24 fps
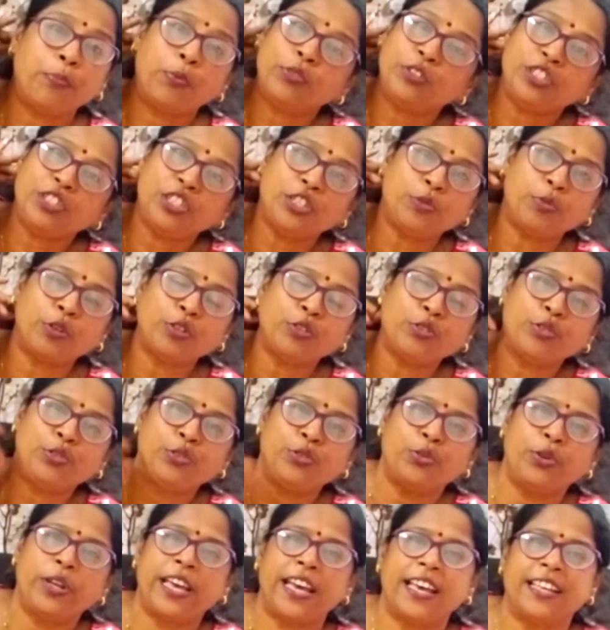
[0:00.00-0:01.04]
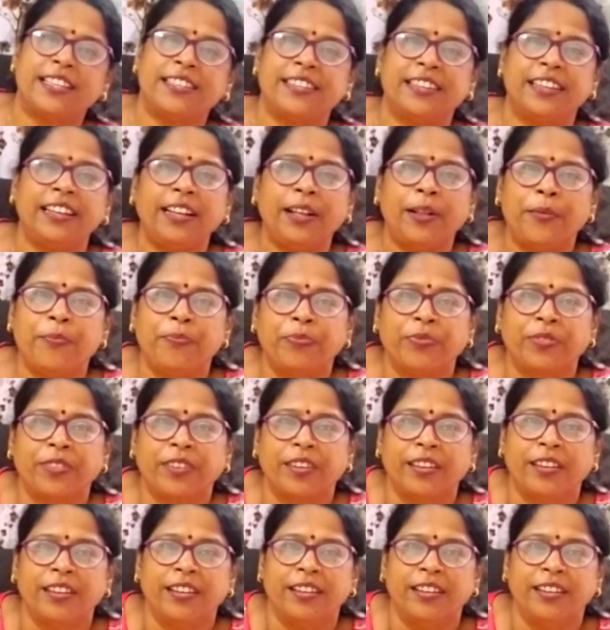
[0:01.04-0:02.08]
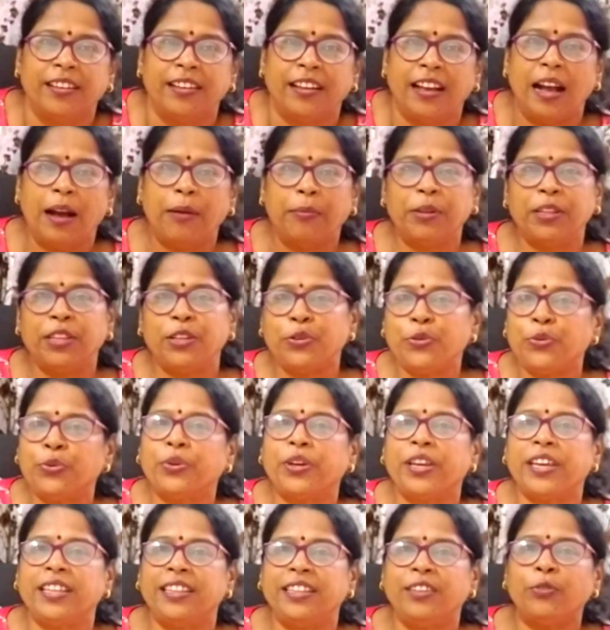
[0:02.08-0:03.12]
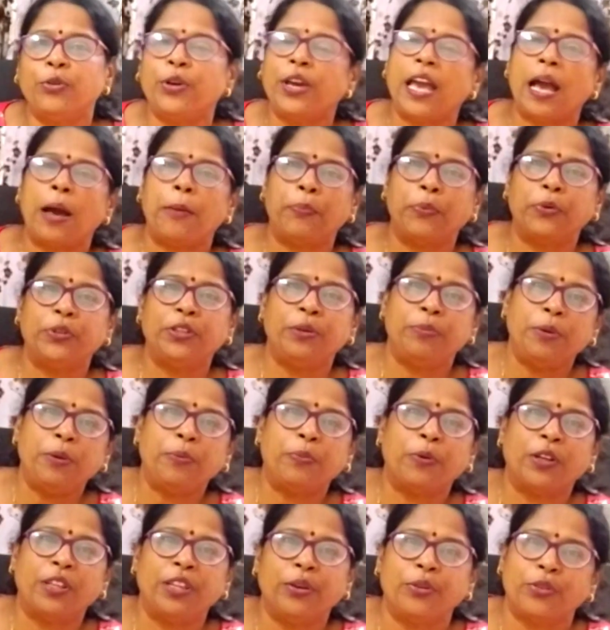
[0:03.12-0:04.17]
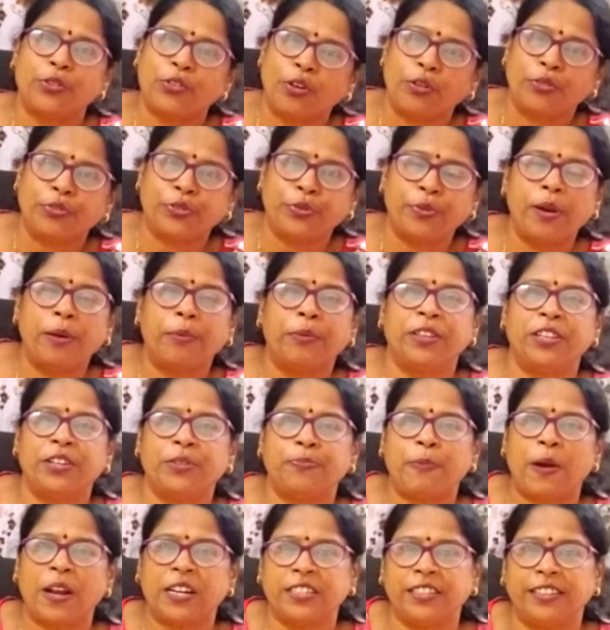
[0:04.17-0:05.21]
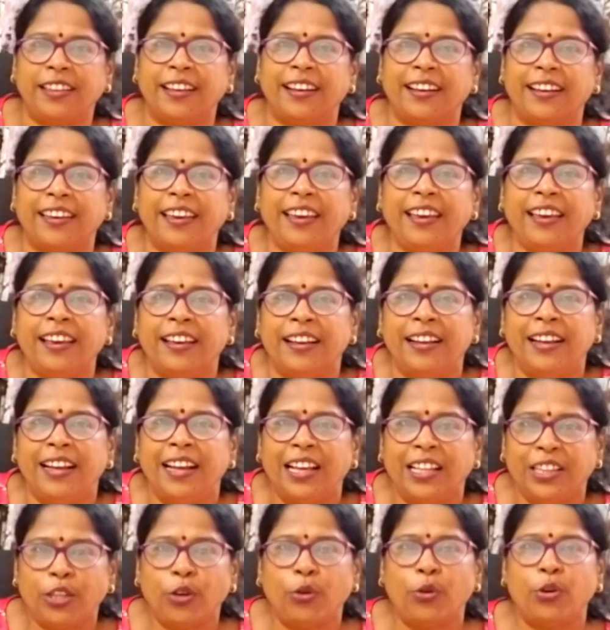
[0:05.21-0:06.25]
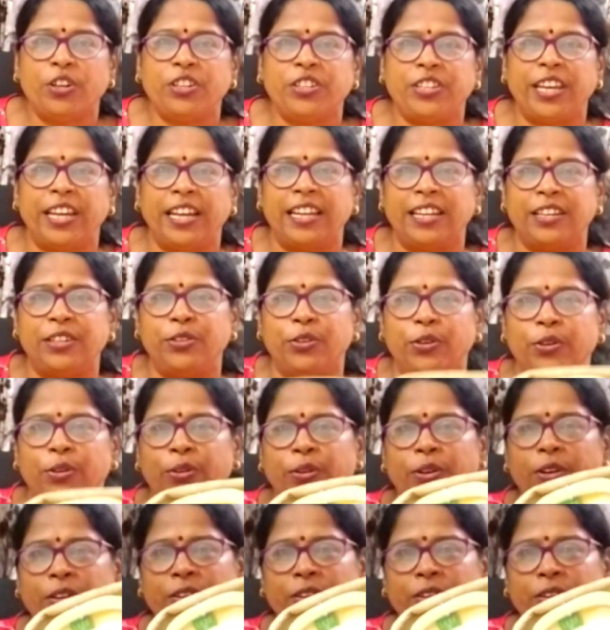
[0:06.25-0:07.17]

পঁচিশ বছর জুড়ে আছে আমাদের সুখে দুঃখে আপদে বিপদে ও সবসময় আমাদের পাশে থাকে তো ওর ছেলের জন্য